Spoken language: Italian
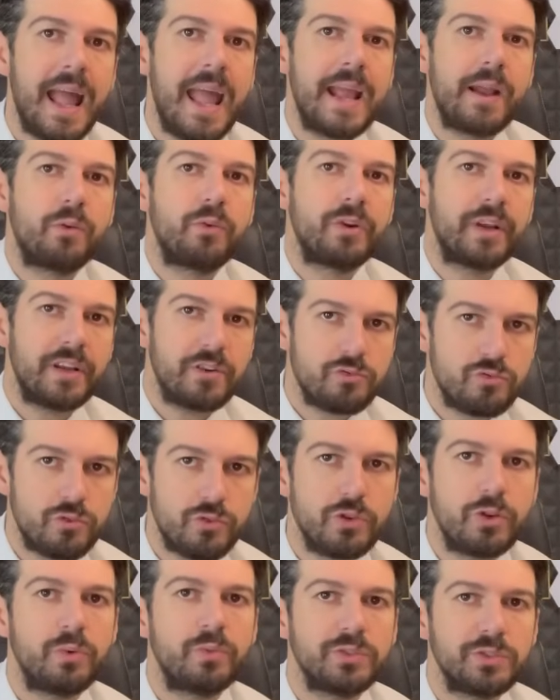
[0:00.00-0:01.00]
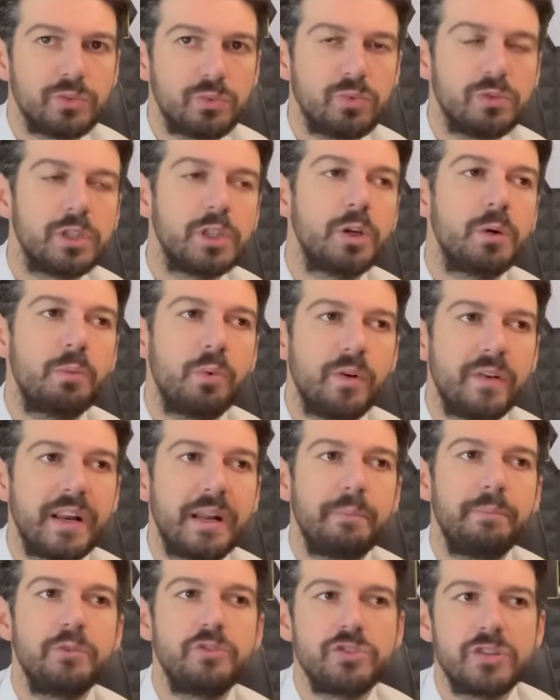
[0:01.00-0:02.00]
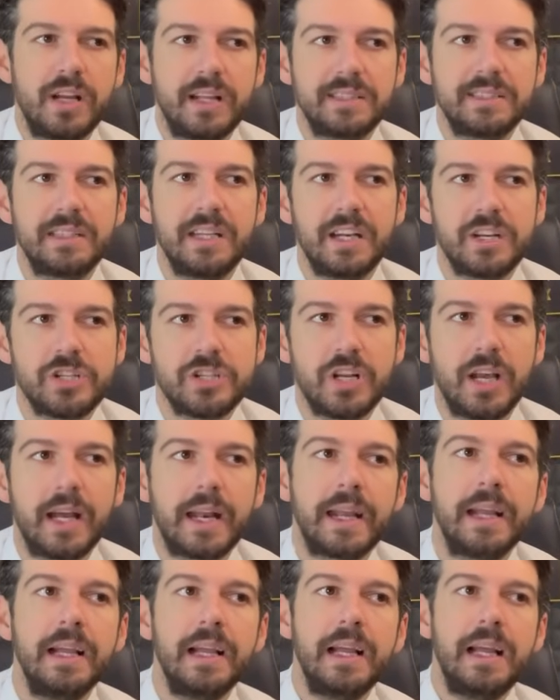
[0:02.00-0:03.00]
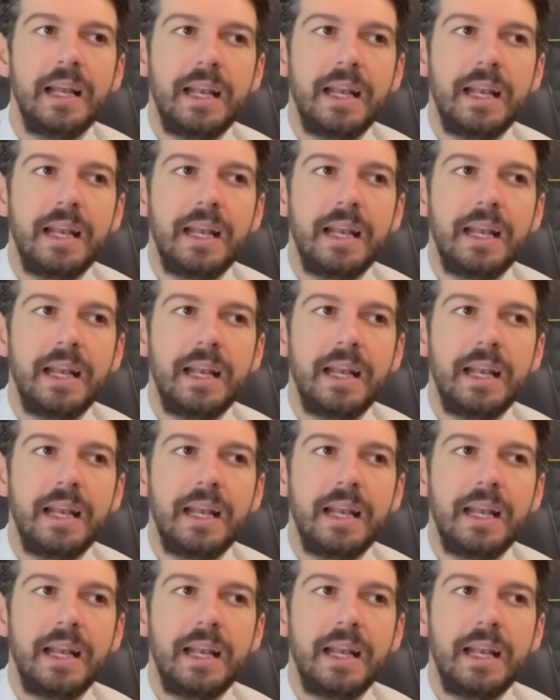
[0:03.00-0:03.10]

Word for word: ecco che a giugno quest'ultimo può avere più chance di lasciare